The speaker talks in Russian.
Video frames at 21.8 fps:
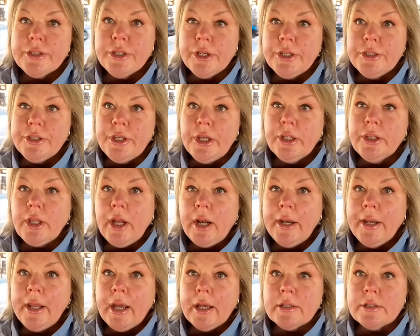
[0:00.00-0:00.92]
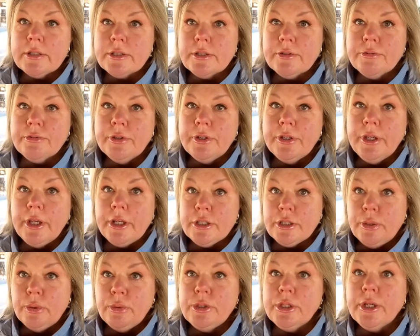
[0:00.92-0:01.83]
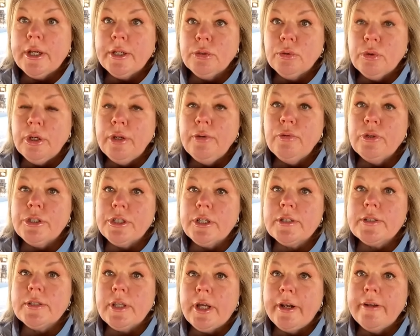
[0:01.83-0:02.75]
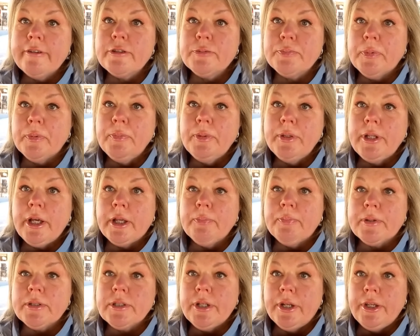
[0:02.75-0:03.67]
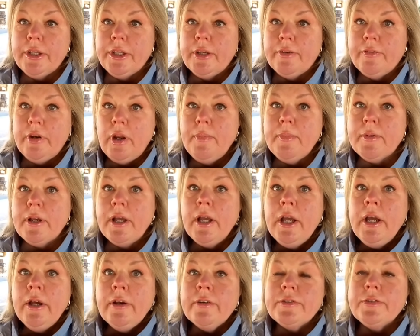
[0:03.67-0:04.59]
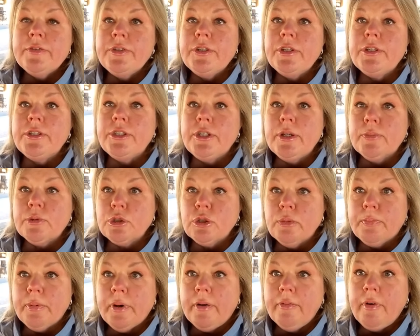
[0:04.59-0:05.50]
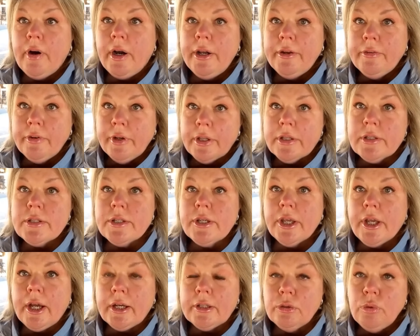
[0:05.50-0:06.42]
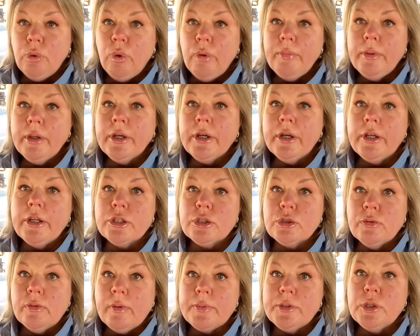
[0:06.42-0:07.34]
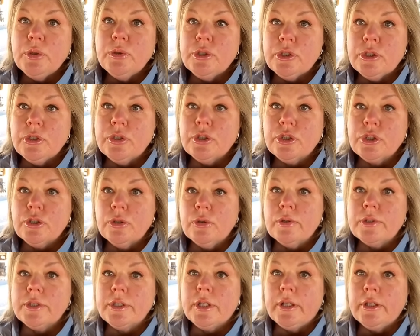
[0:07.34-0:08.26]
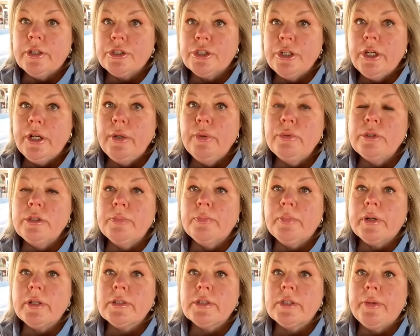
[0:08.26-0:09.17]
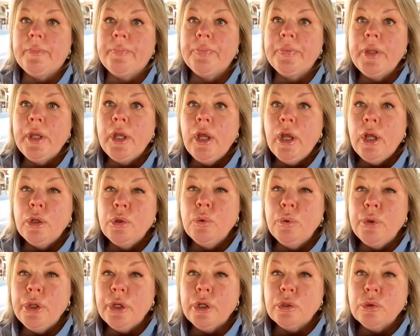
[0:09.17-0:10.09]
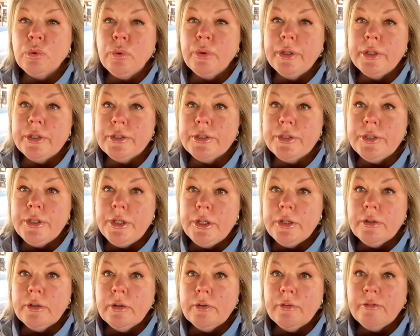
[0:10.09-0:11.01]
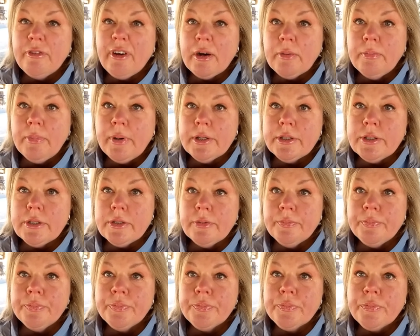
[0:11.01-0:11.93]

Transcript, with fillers: Среди итальянцев есть люди, которые его сейчас стали вспоминать. В последнее время в связи с тем, что проваливается экономика и что вообще очень тяжело стало жить людям простым, но никто из них в формате